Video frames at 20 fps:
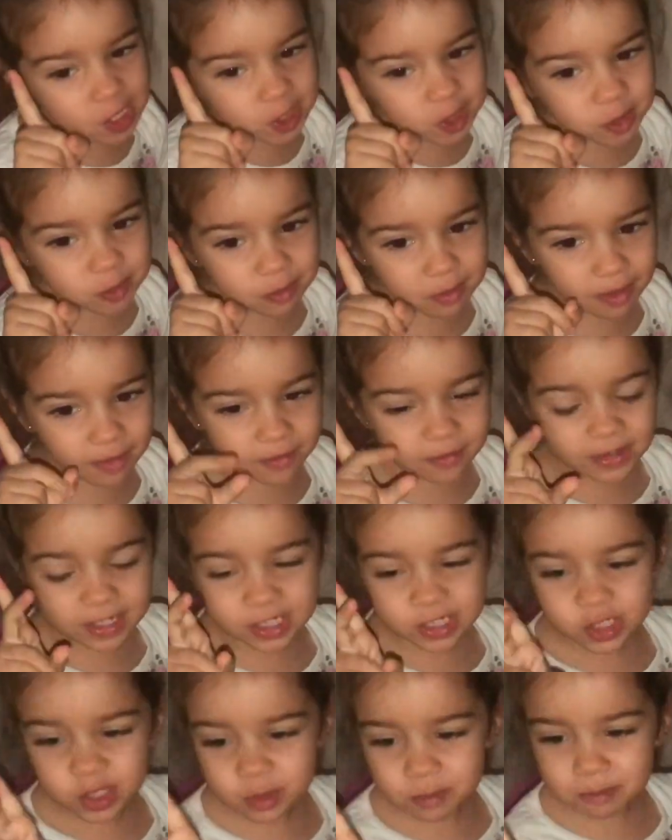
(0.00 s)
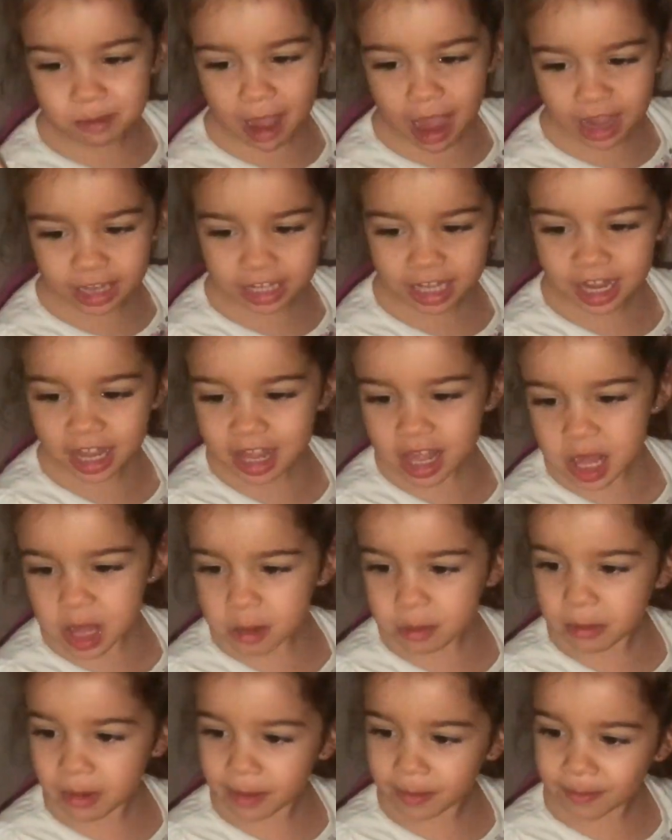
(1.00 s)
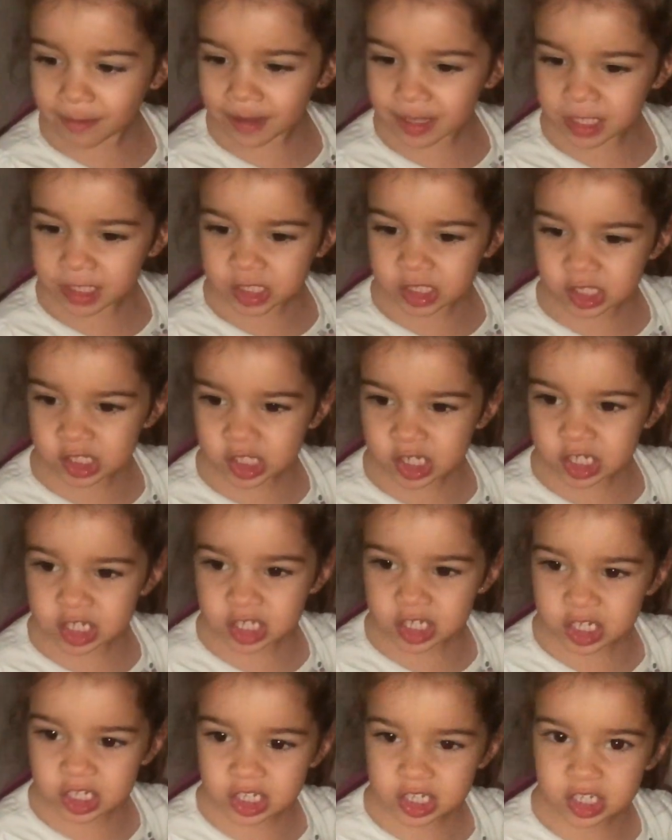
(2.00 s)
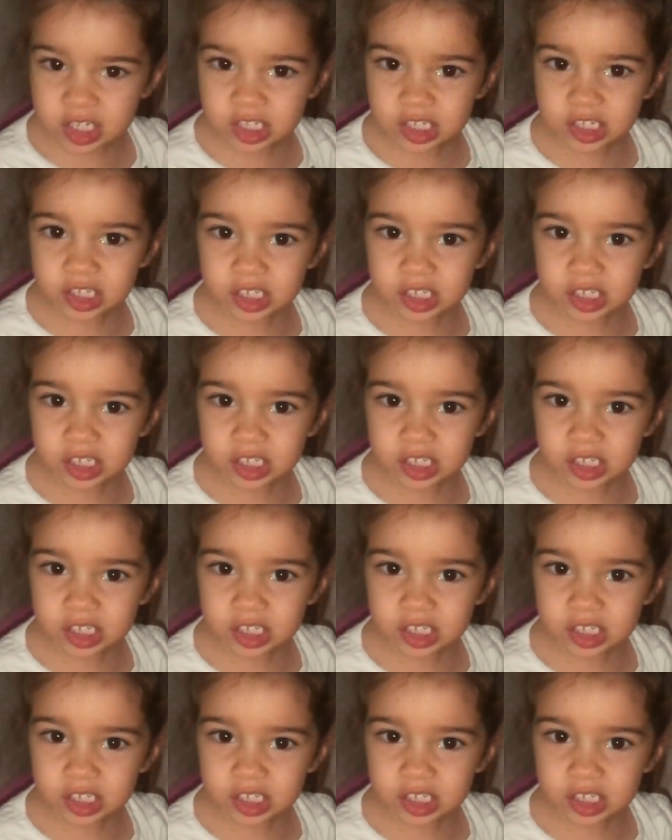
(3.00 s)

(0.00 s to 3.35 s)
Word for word: e uma fez de palha, uma fez de.